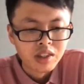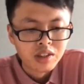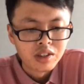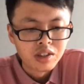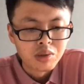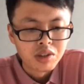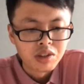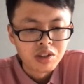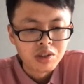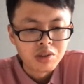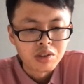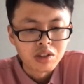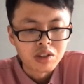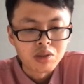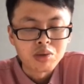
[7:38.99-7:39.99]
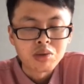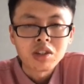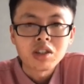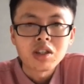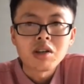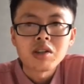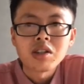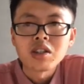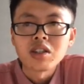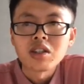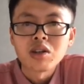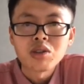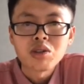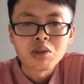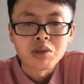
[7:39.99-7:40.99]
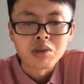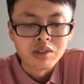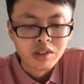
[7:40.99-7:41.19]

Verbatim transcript: 这对系统提出更高的一个要求。